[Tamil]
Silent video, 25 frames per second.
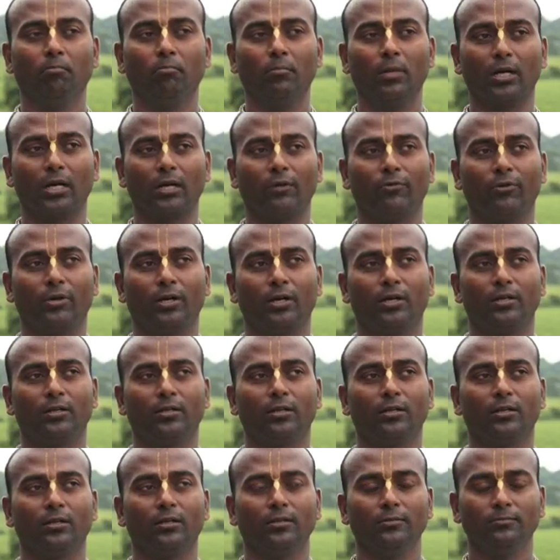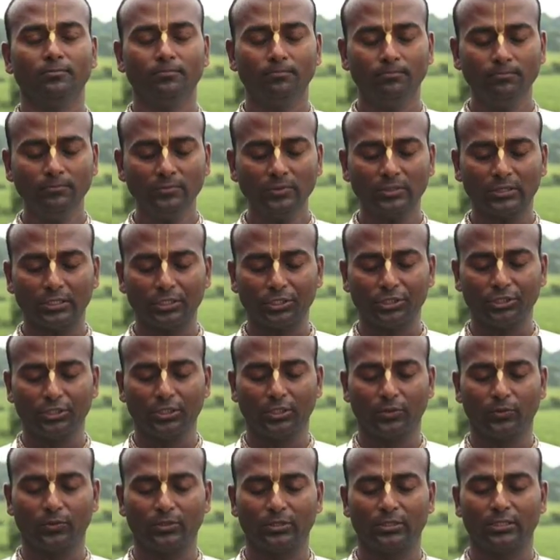பகவான்
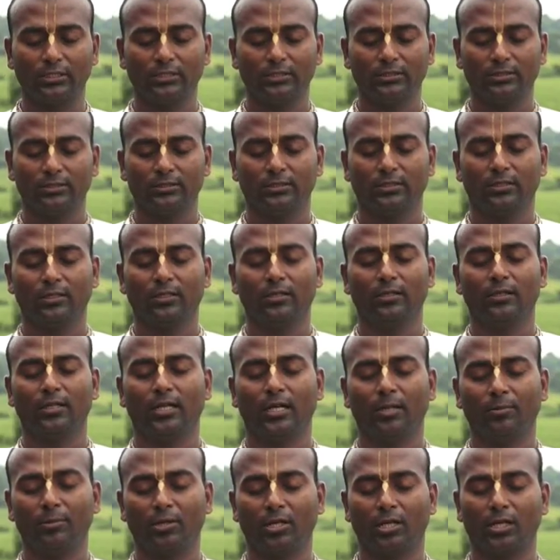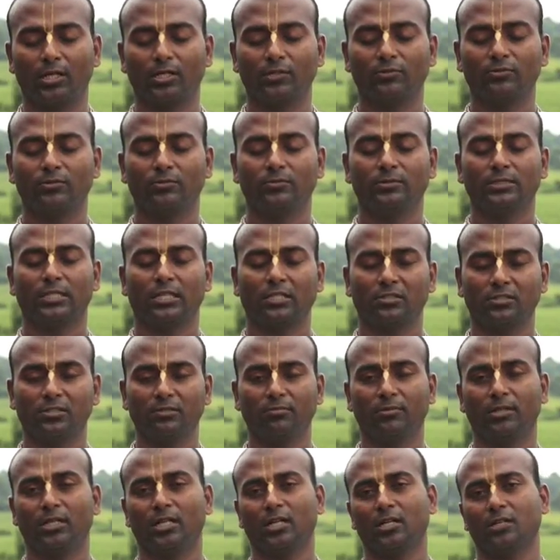கிருஷ்ணர் வந்து ராமராகவும்
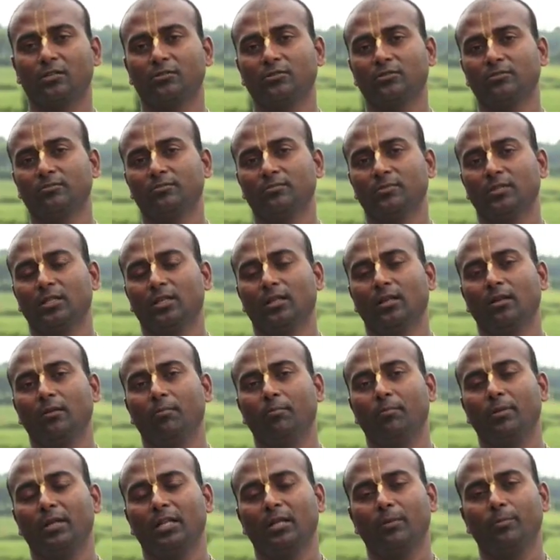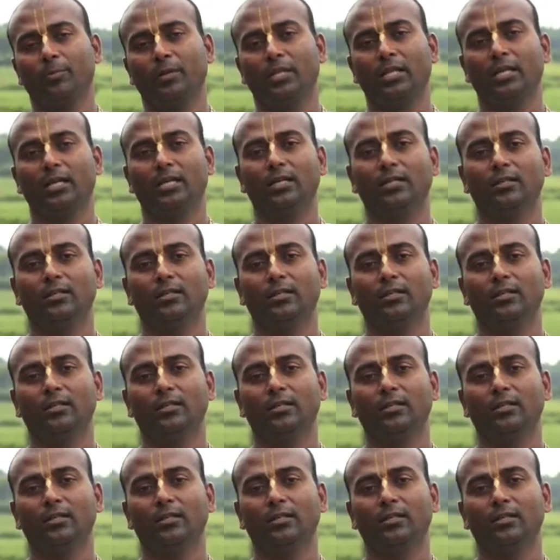நரசிம்மராகவும் பல பல